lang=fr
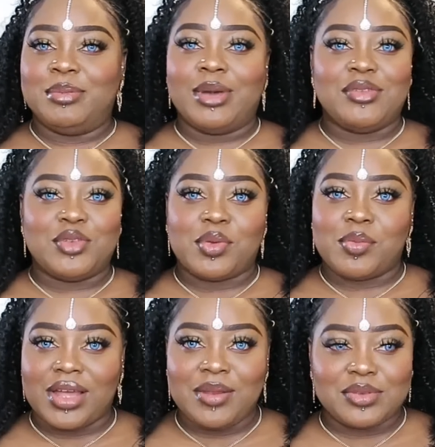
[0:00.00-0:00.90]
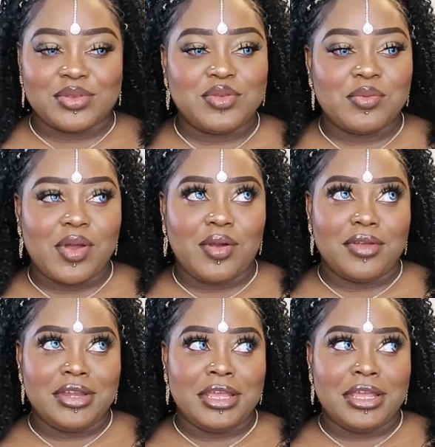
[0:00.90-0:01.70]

je vais pas parler parce que je vais pas, en eh,